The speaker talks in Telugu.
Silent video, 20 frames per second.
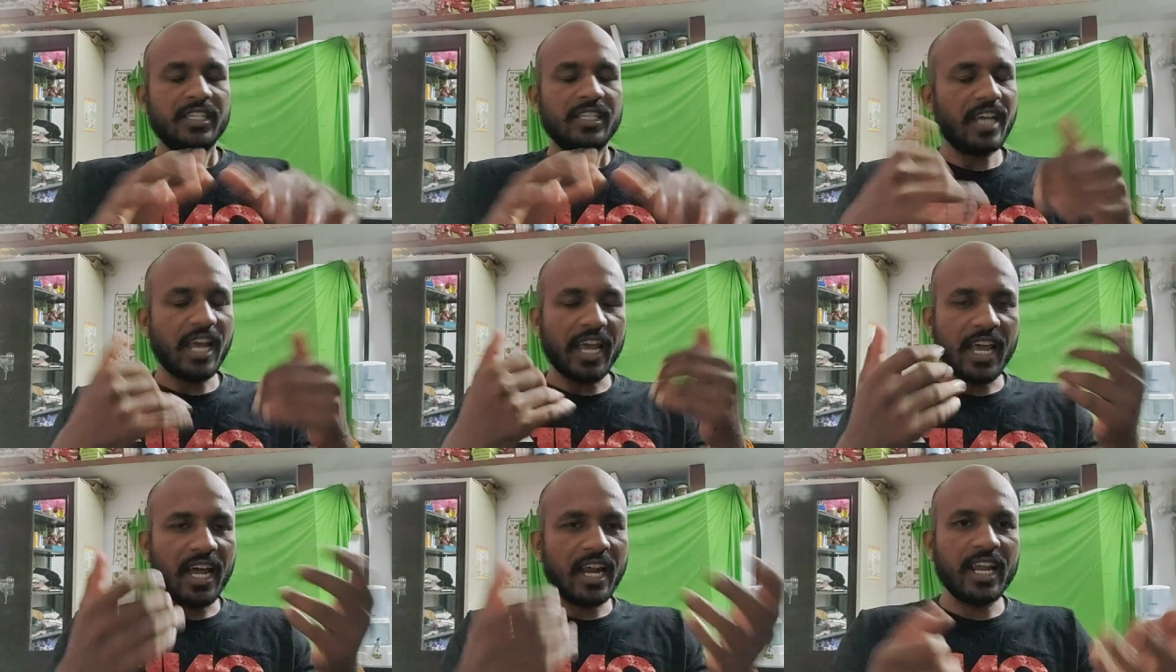
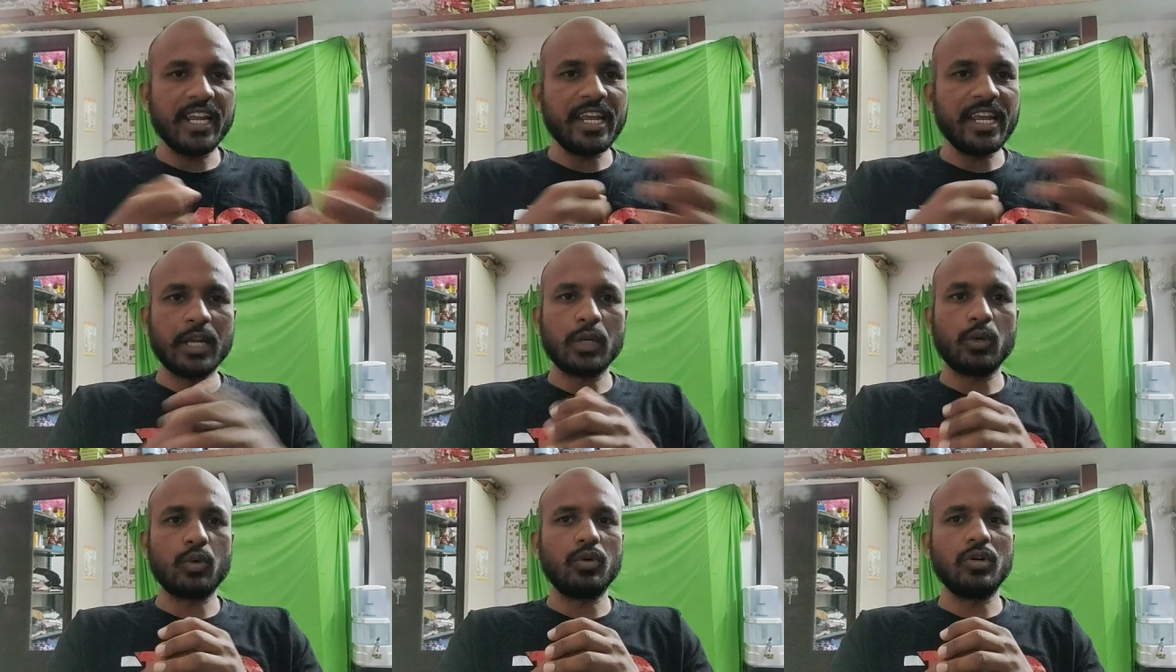చేయాలని
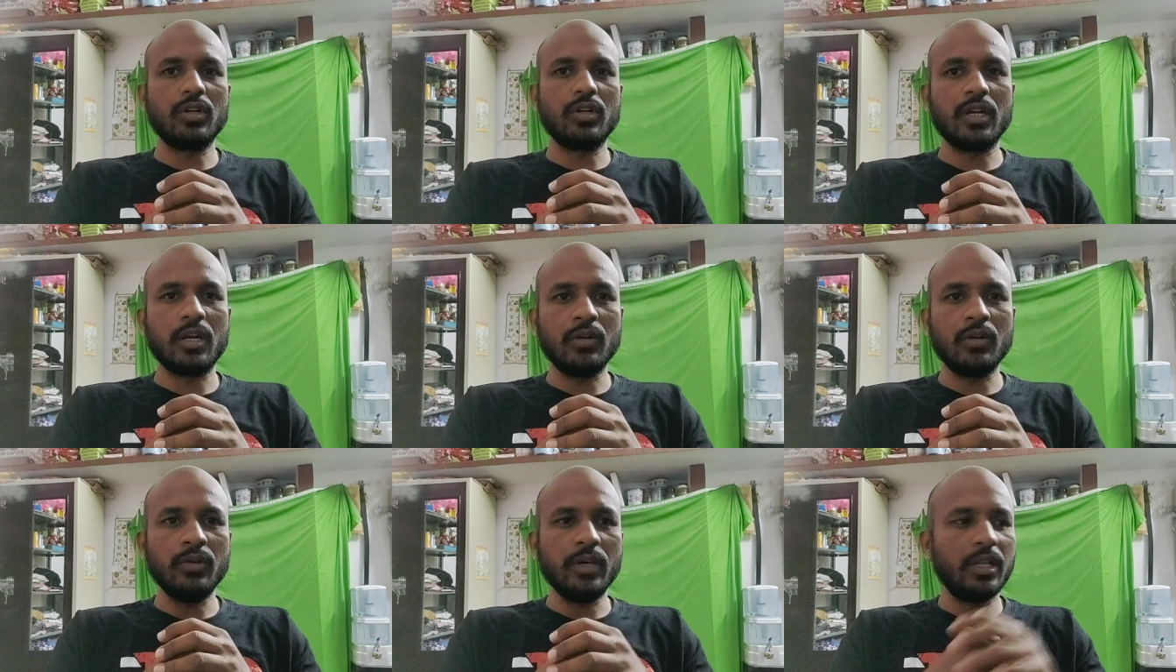
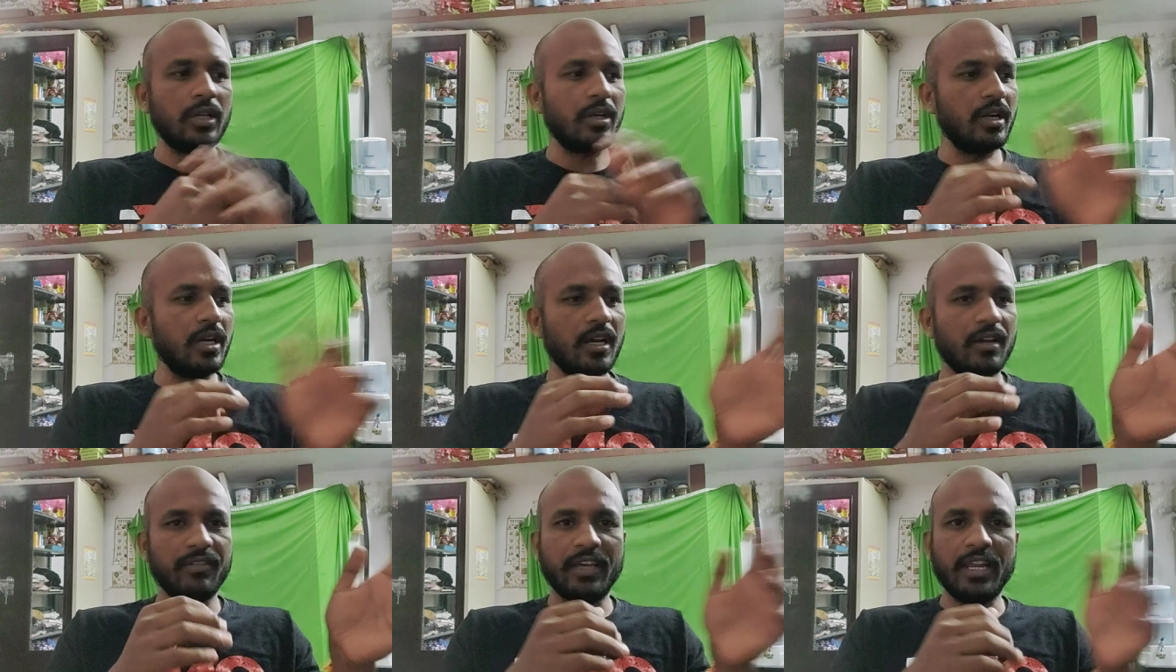అనుకుంటున్నాను
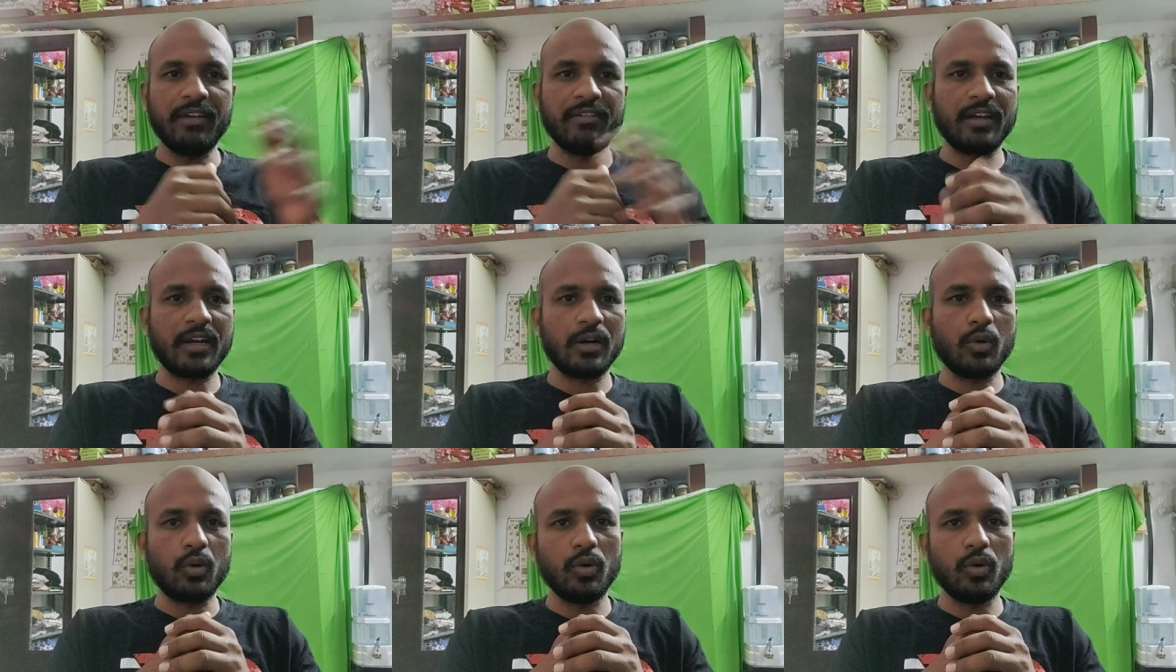ఎందుకంటే నాకు వేరే
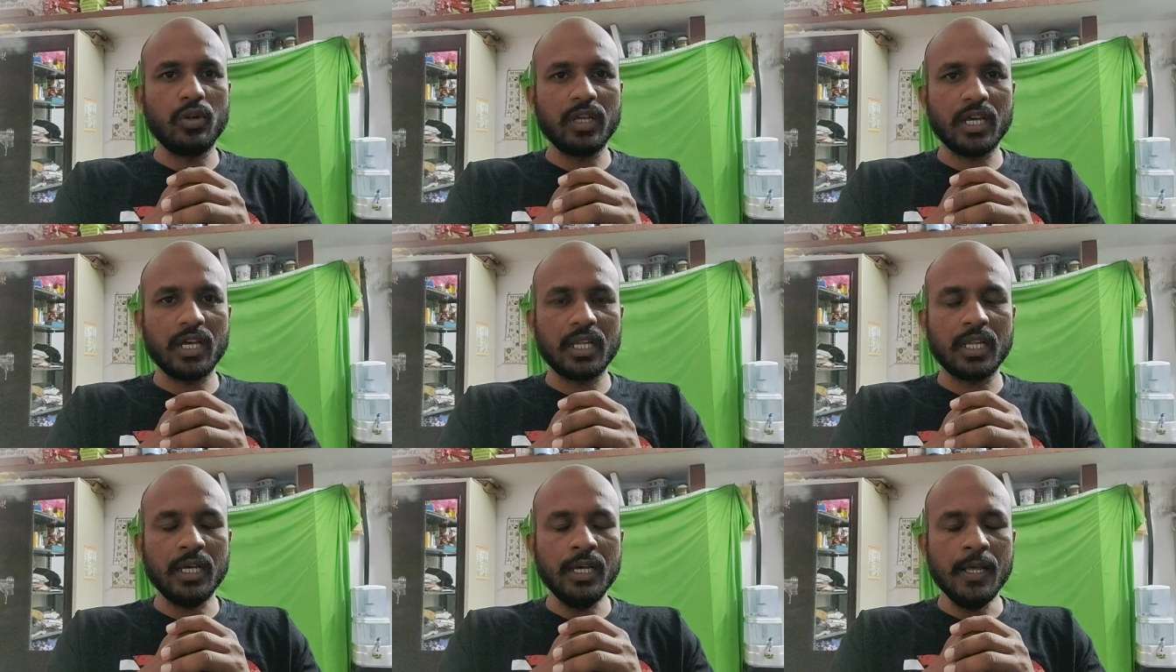వర్క్ కూడా ఉంది
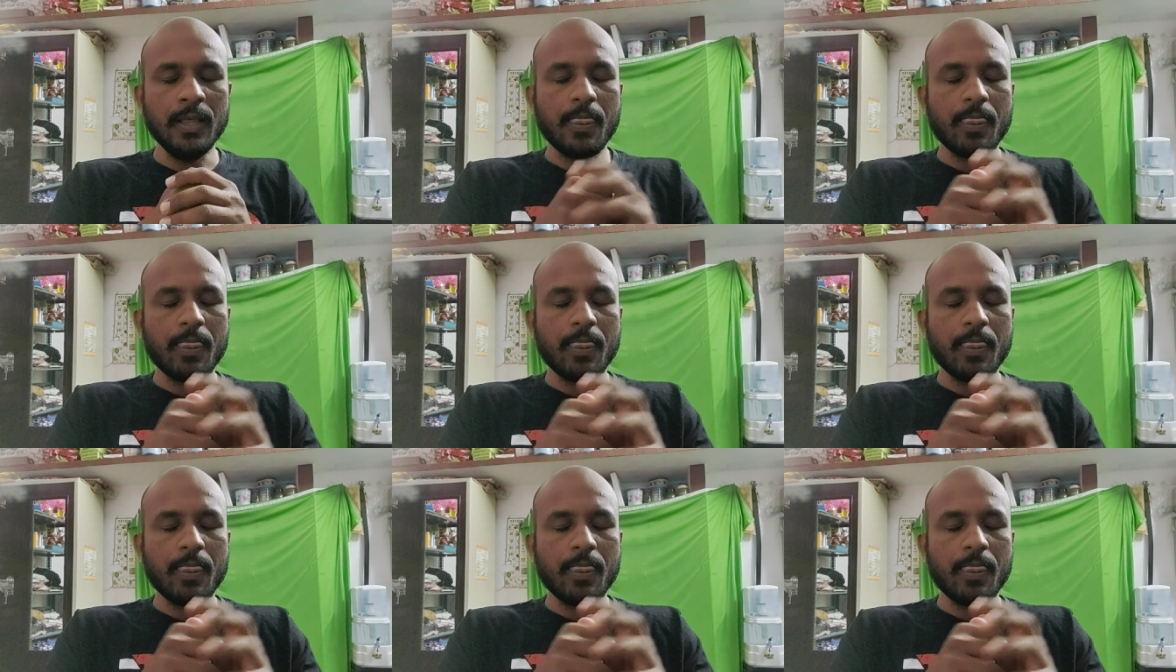కదా